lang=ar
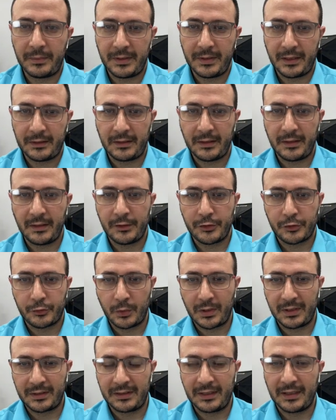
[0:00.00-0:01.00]
بالنتائج
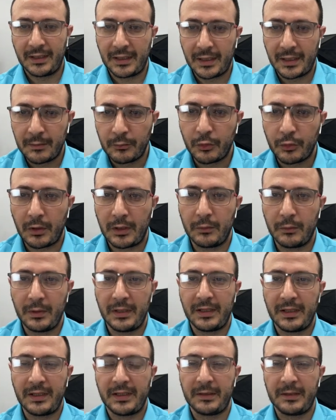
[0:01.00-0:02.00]
واتهامه
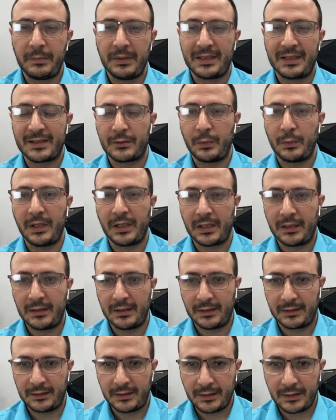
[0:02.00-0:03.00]
الولايات بتزوير
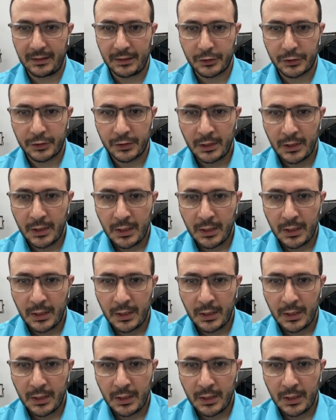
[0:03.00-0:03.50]
النتائج